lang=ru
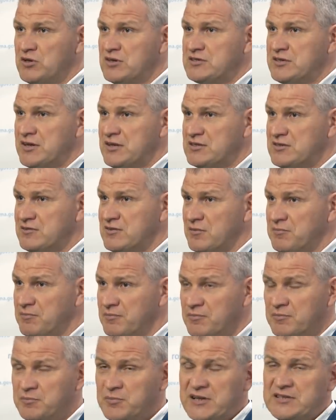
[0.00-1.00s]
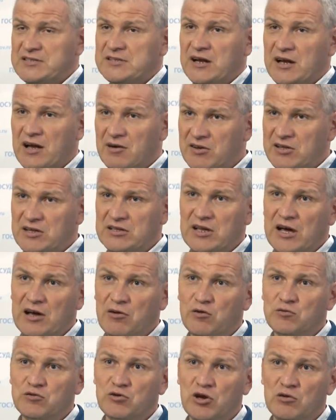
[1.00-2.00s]
это средства при страховании
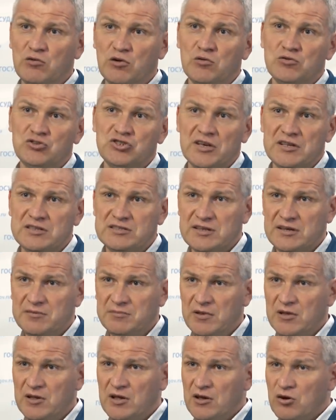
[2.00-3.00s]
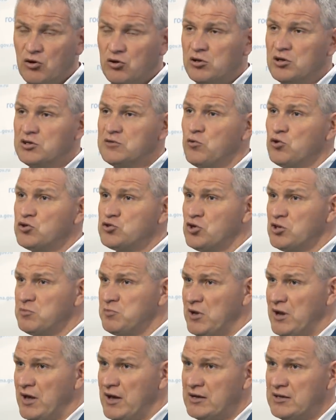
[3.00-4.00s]
договоров долевого участия, около 200
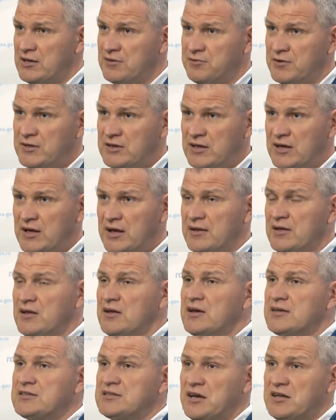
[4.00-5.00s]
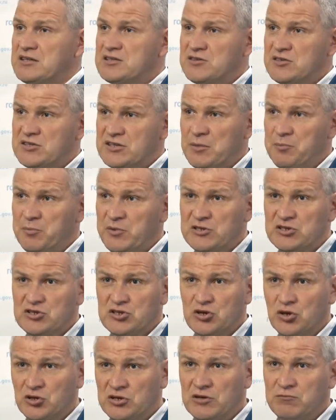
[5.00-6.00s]
миллиардов – это средства из
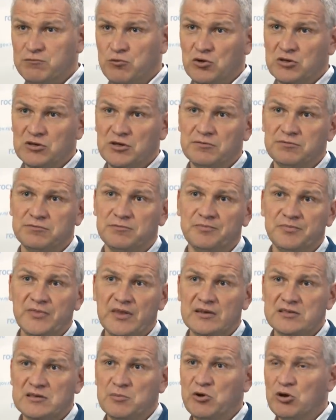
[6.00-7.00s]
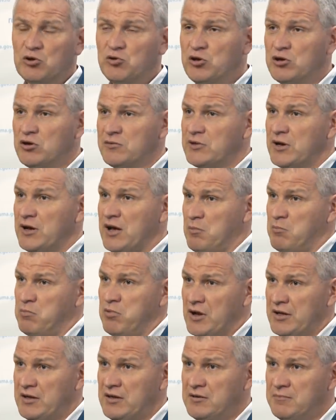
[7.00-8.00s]
компенсационных фондов саморегулированных
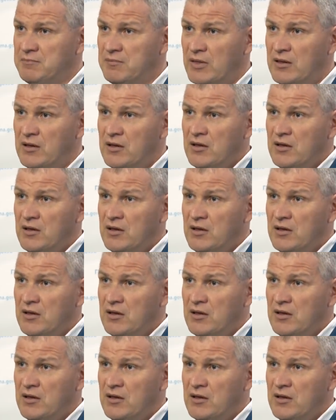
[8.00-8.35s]
компаний –